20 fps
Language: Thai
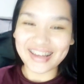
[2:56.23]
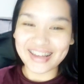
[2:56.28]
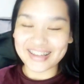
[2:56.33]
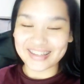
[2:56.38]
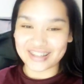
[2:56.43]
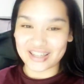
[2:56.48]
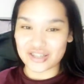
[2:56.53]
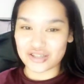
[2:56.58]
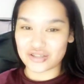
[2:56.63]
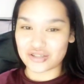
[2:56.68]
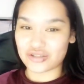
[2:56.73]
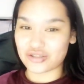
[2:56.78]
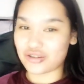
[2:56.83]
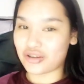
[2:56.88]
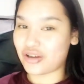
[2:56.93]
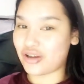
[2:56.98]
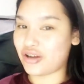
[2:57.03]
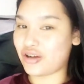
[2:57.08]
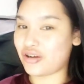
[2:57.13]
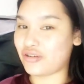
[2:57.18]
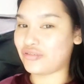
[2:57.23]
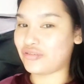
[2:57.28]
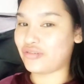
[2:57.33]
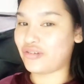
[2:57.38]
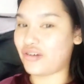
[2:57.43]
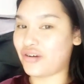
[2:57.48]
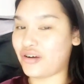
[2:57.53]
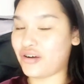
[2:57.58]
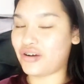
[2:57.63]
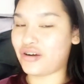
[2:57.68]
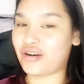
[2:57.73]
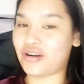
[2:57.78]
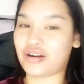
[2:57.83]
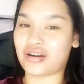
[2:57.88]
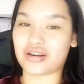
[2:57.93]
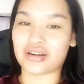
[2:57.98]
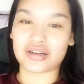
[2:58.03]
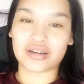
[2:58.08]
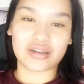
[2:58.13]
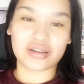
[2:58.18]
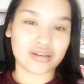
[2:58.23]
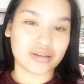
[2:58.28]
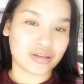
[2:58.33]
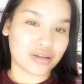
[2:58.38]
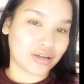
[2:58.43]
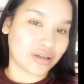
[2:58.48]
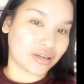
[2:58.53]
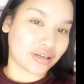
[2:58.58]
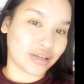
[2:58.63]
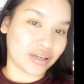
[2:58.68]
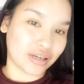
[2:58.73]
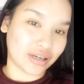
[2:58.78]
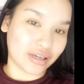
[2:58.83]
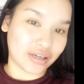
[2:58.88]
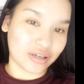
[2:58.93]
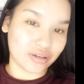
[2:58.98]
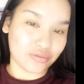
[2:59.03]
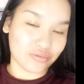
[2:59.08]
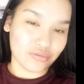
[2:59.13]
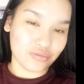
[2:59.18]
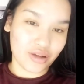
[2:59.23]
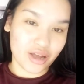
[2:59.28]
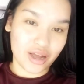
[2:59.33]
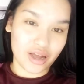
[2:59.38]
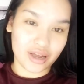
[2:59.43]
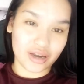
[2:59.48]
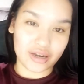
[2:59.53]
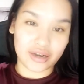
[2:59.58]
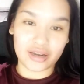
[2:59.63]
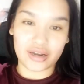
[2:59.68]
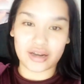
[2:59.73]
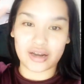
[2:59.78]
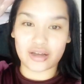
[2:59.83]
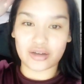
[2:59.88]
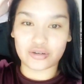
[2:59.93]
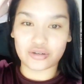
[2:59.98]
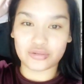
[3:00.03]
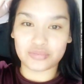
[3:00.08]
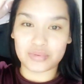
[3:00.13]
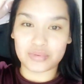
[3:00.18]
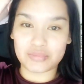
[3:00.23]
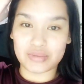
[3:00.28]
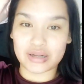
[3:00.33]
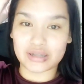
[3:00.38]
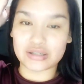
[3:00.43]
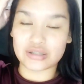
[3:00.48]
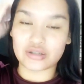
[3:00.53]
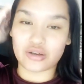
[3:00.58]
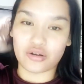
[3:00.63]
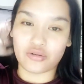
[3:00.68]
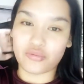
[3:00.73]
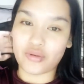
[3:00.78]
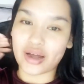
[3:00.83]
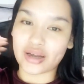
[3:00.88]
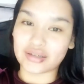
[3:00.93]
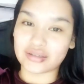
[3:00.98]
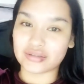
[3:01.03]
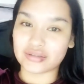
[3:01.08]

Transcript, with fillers: แต่ so far ขิงคิดว่าในอนาคตประมาณ2วัน